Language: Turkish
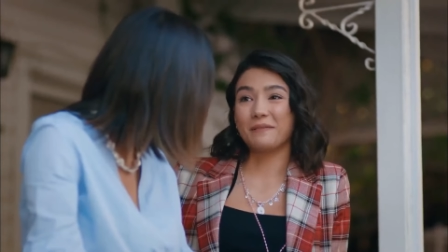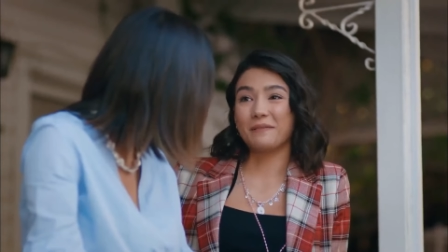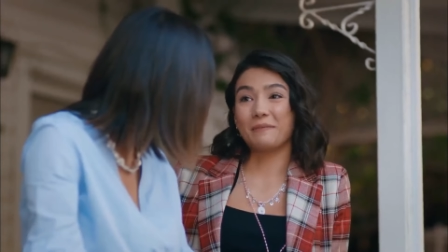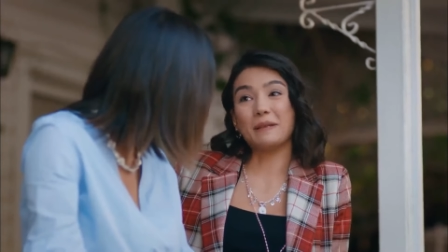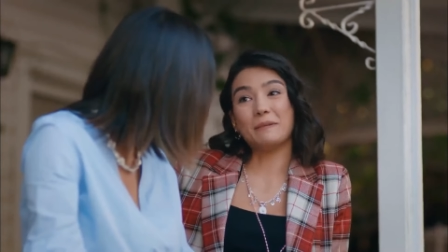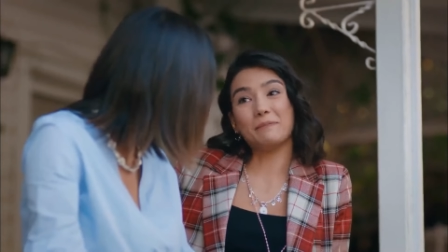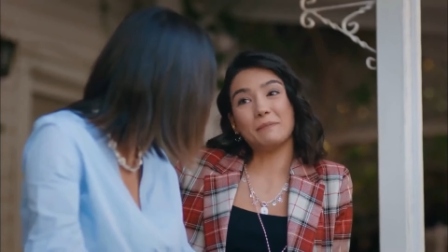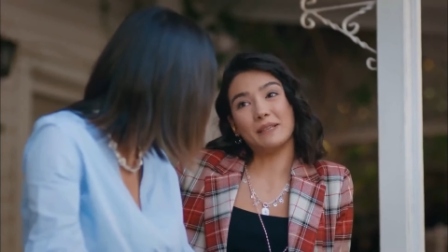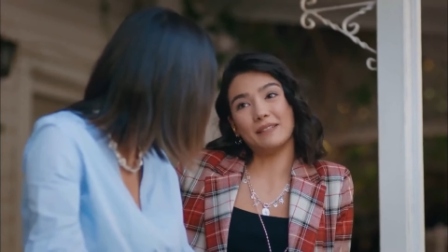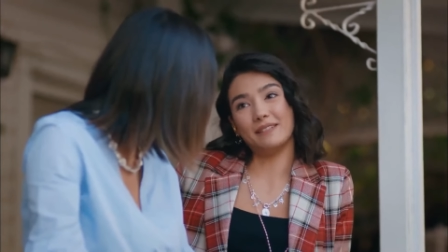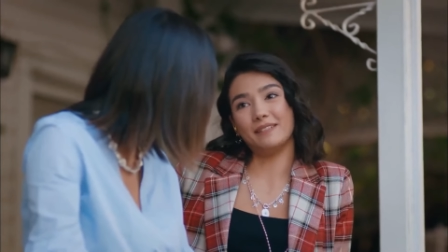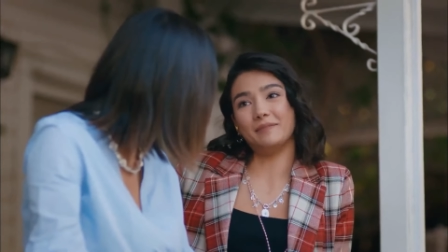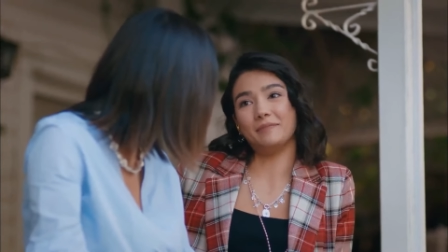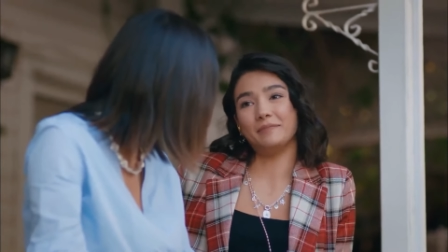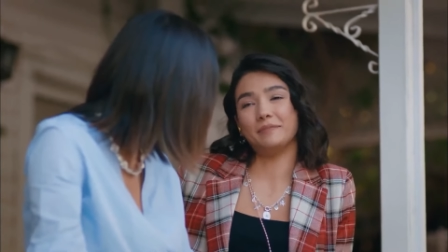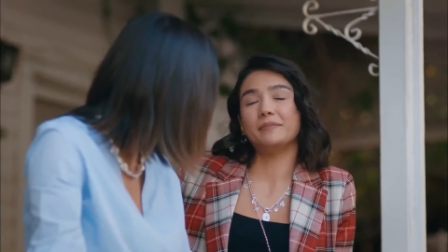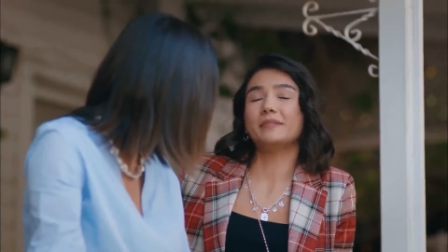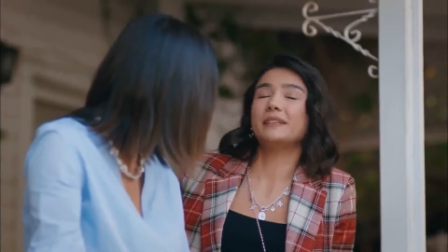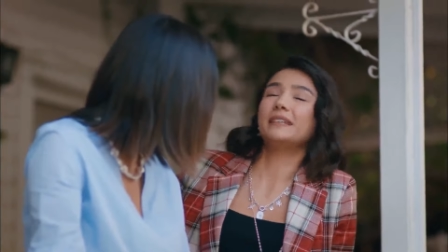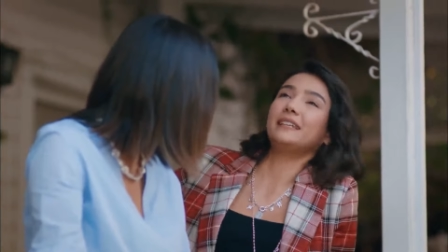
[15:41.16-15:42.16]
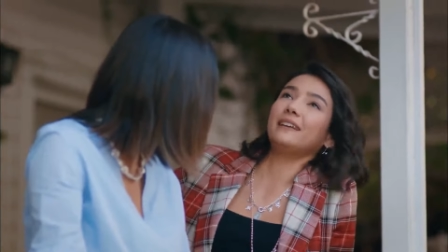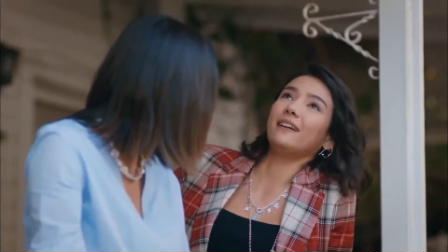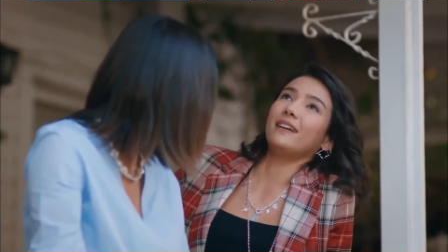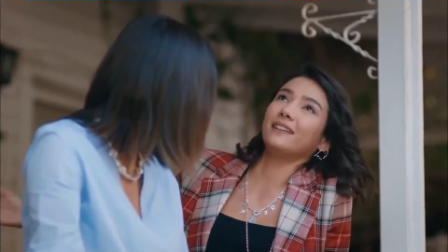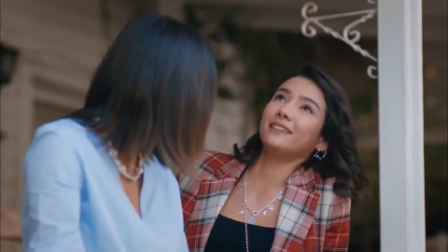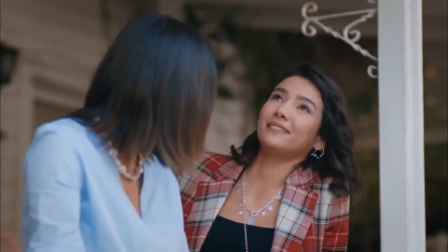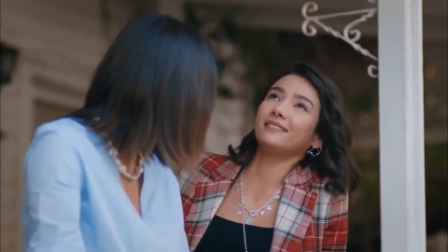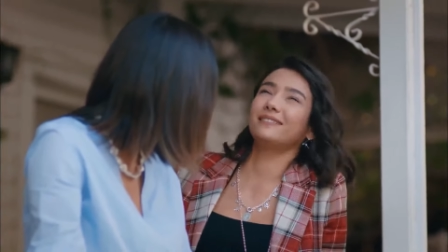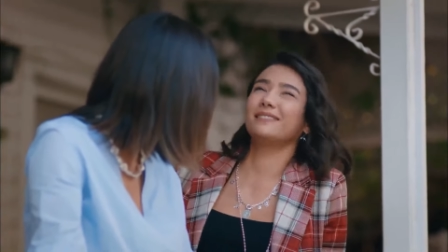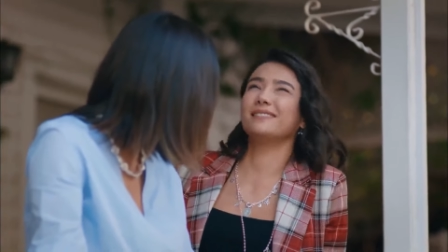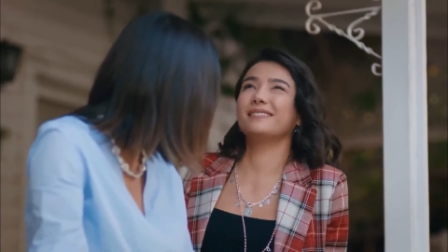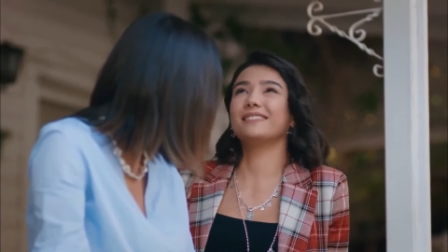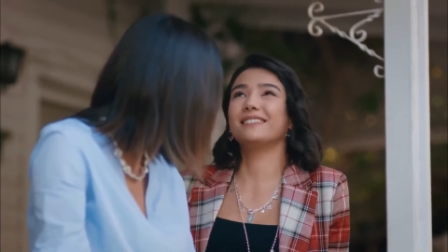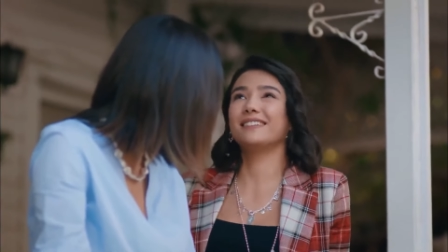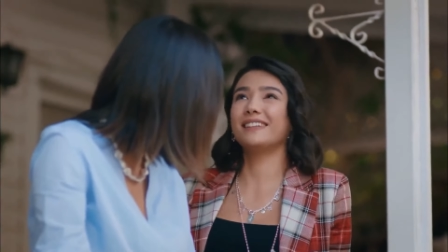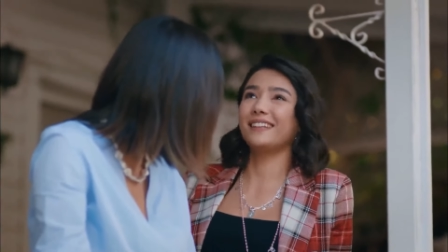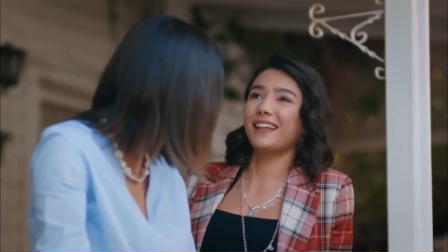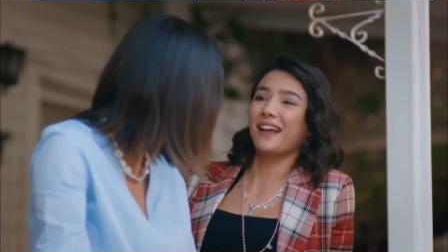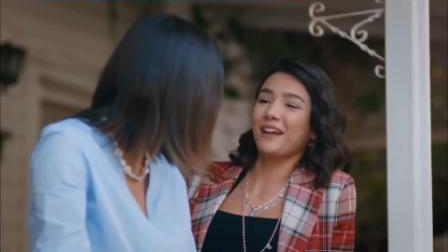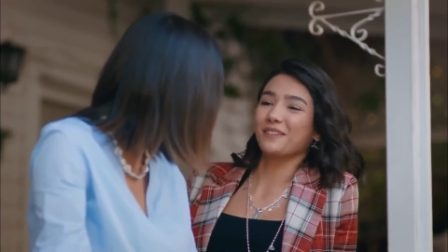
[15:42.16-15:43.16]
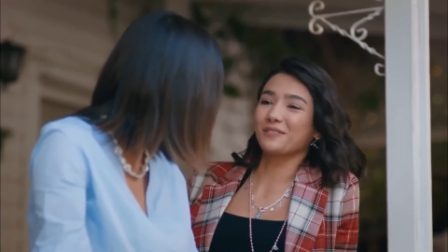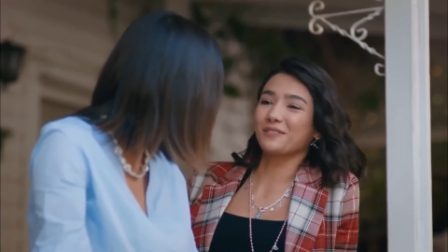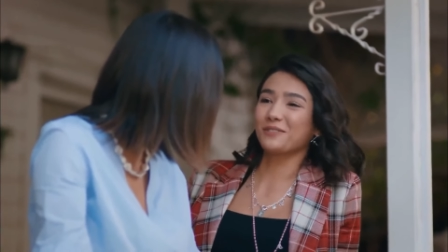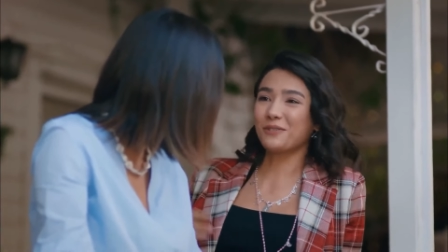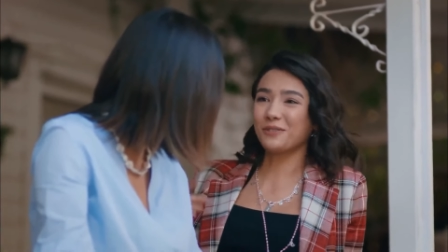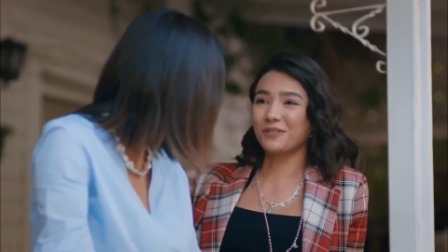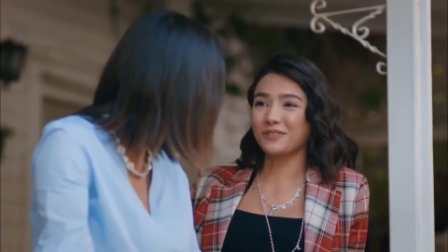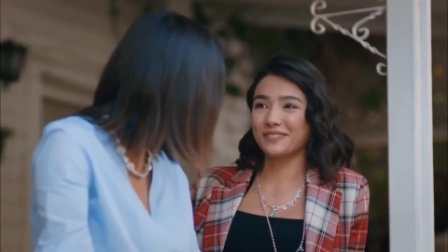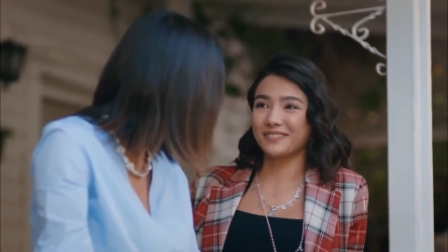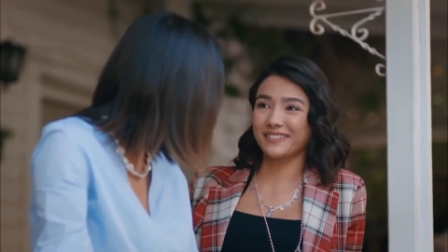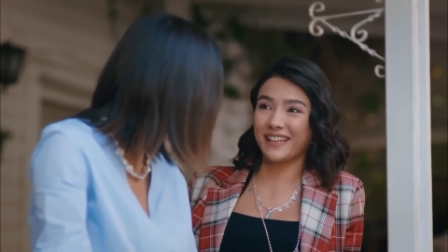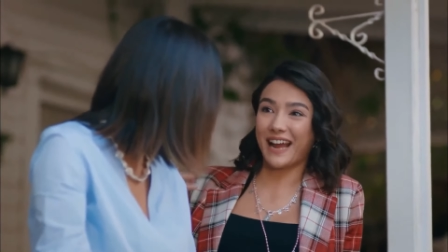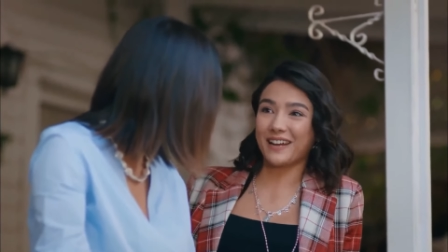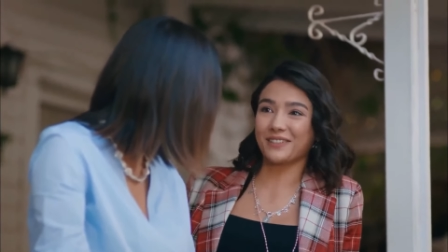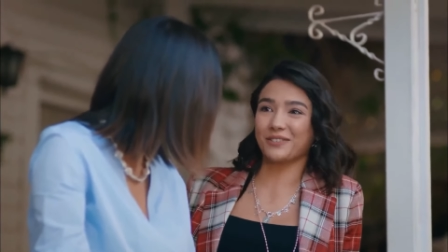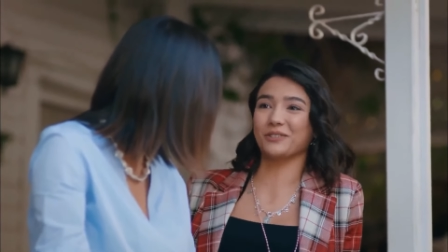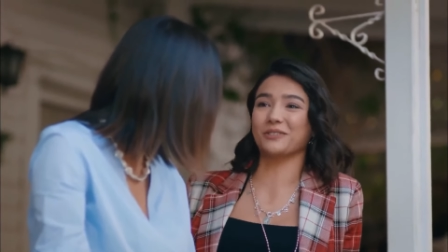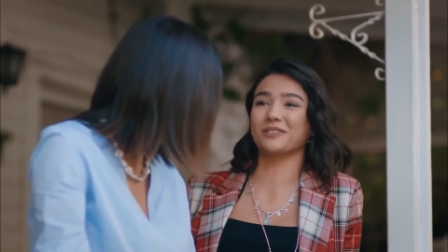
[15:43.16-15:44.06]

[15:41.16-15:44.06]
Benim balığım. Yani daha çok dert